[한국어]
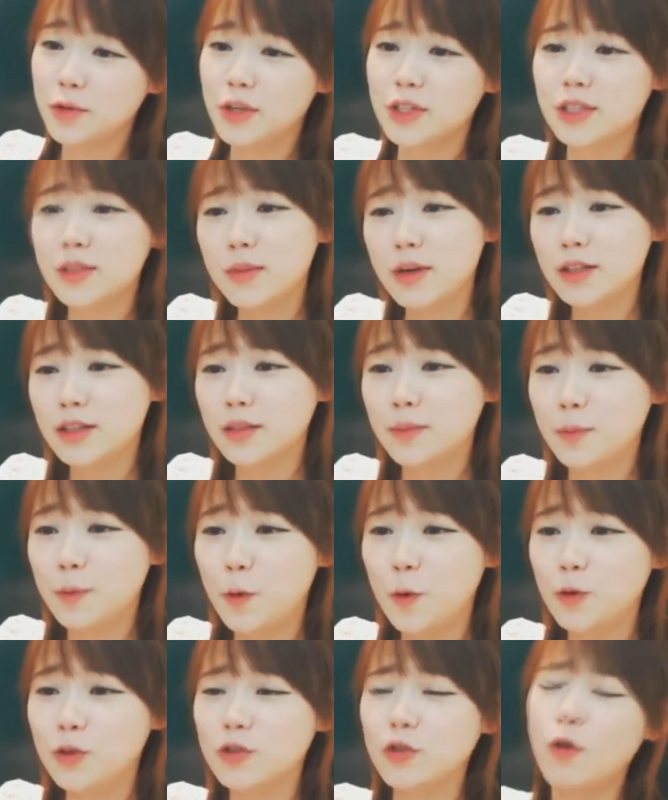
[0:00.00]

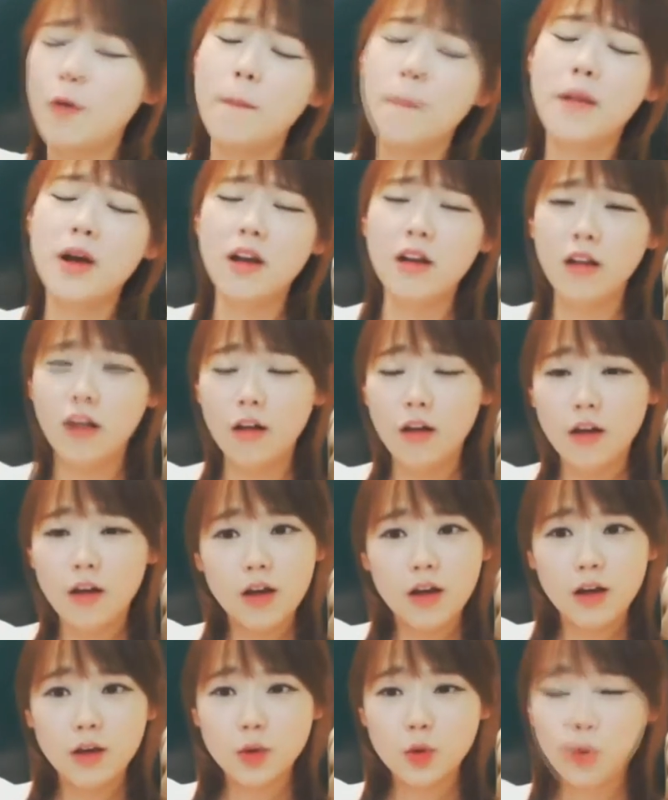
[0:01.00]
스마트폰 정말
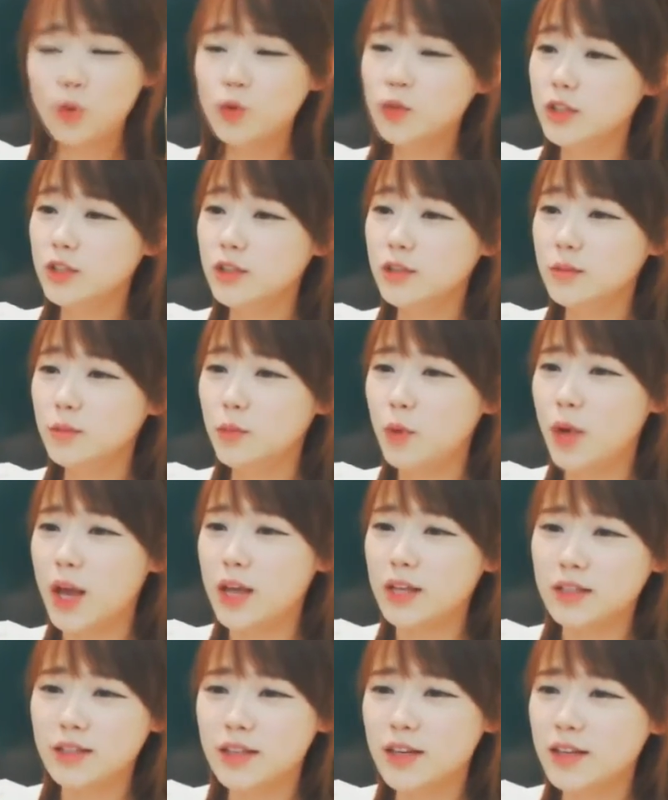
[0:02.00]
통신 뭐
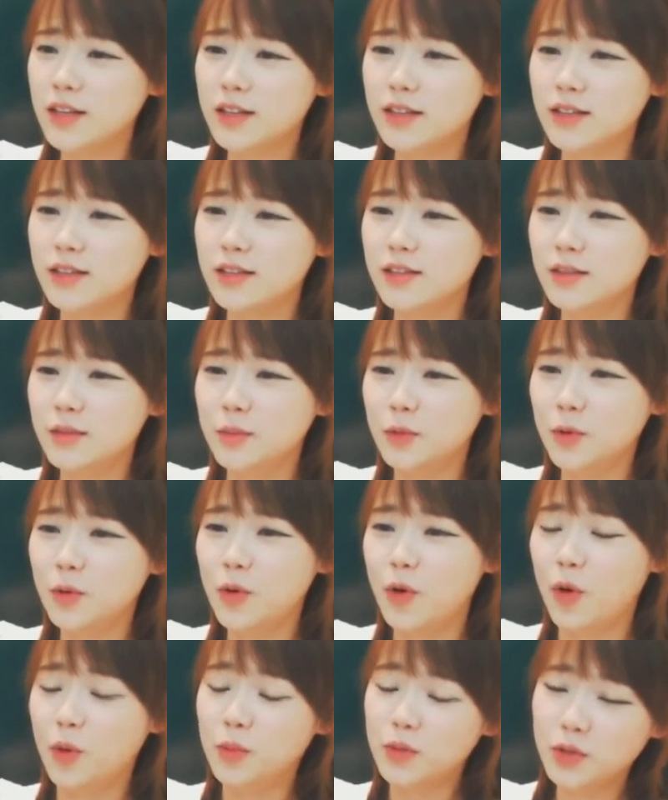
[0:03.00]
SNS
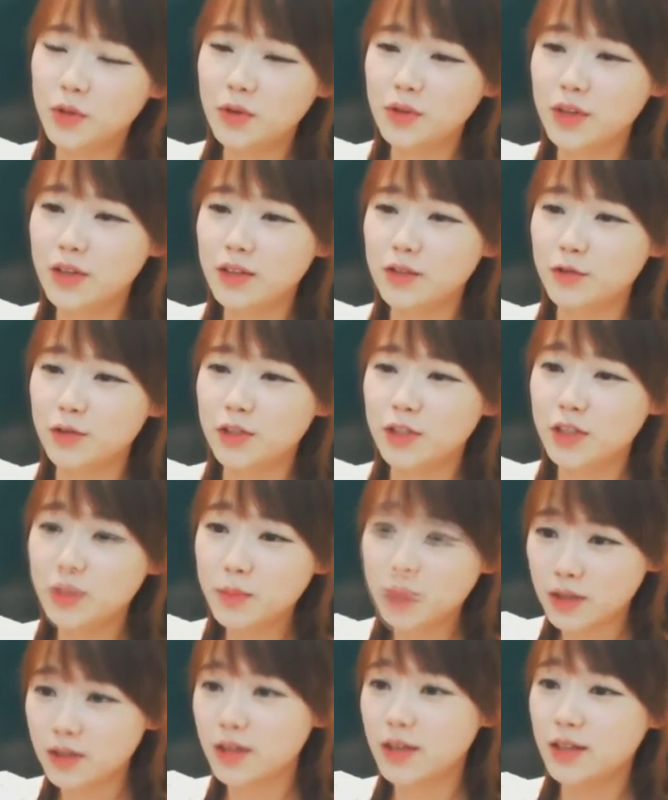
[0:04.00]
뭐 엄청난 우리
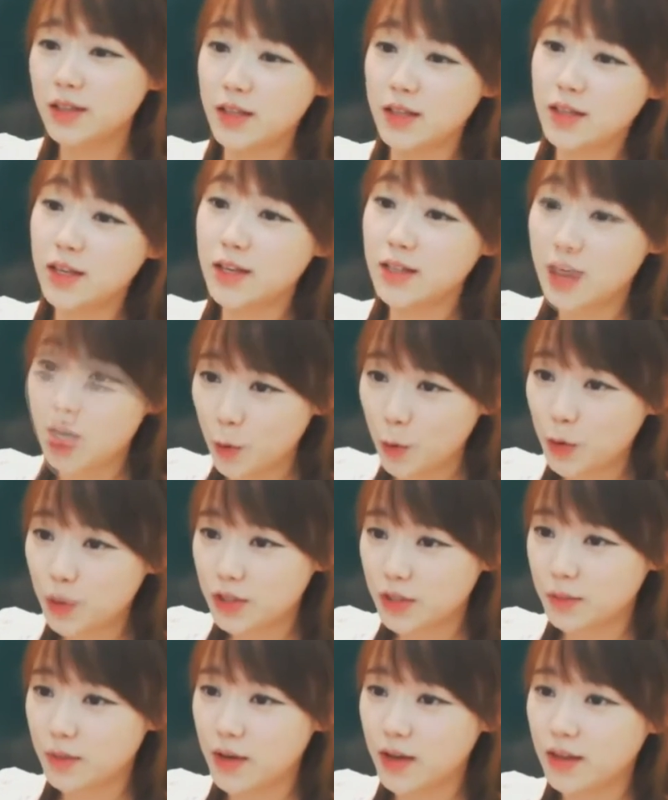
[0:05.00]
스마트한 세대에 살고
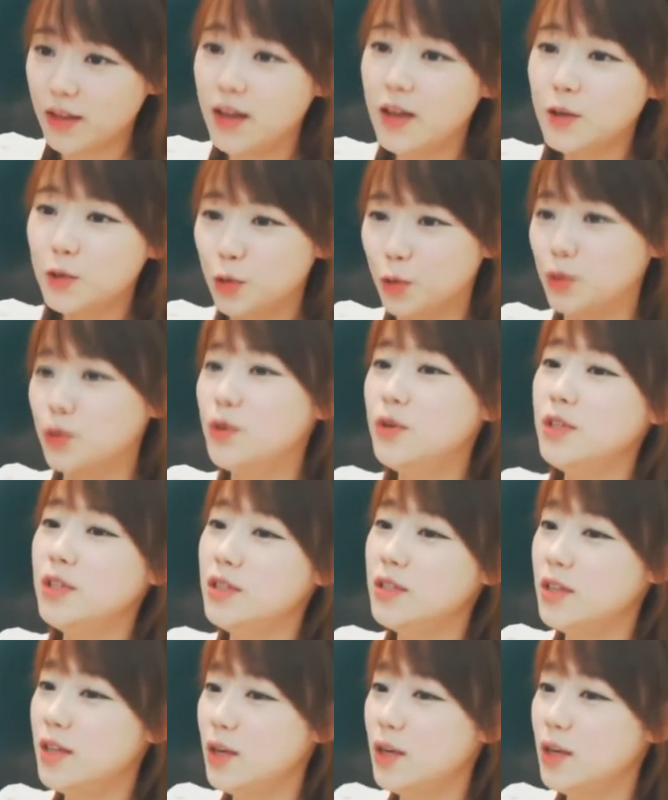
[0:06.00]
있지만 조선시대의